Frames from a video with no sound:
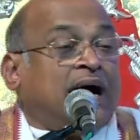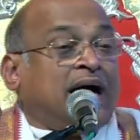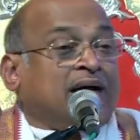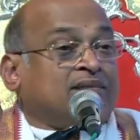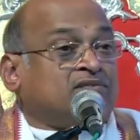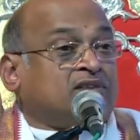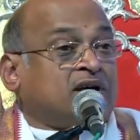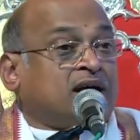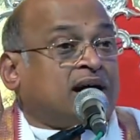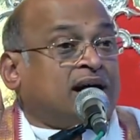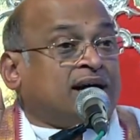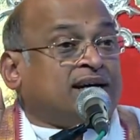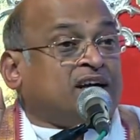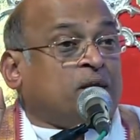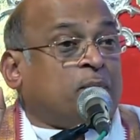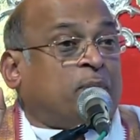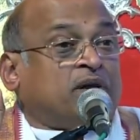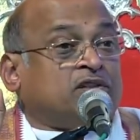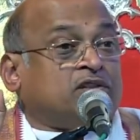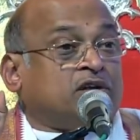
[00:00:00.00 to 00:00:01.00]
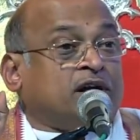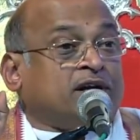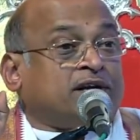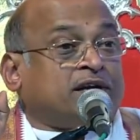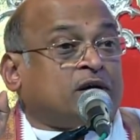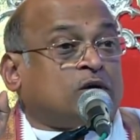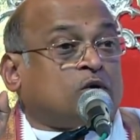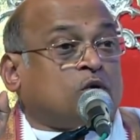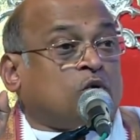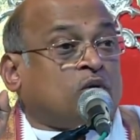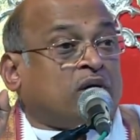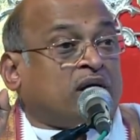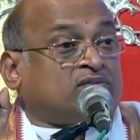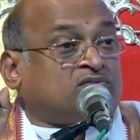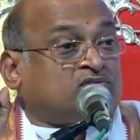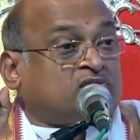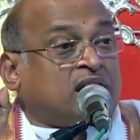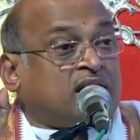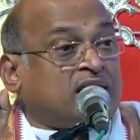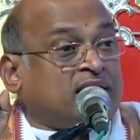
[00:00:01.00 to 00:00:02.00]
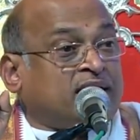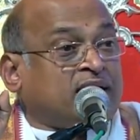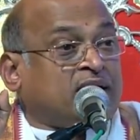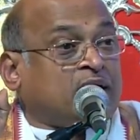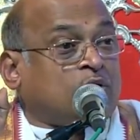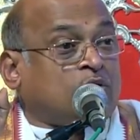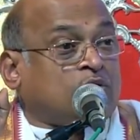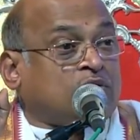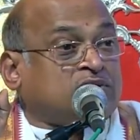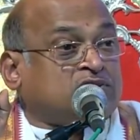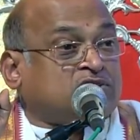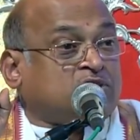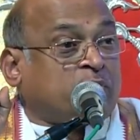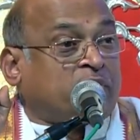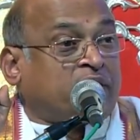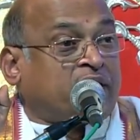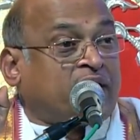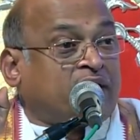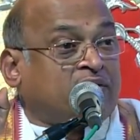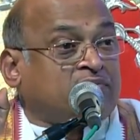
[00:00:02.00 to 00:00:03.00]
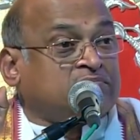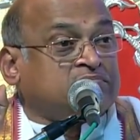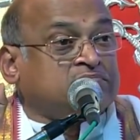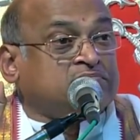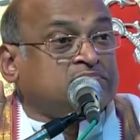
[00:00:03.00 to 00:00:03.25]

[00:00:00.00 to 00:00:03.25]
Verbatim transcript: అంతకంటే పది రెట్లు ఎక్కువగా తల్లిని గౌరవించమన్నారు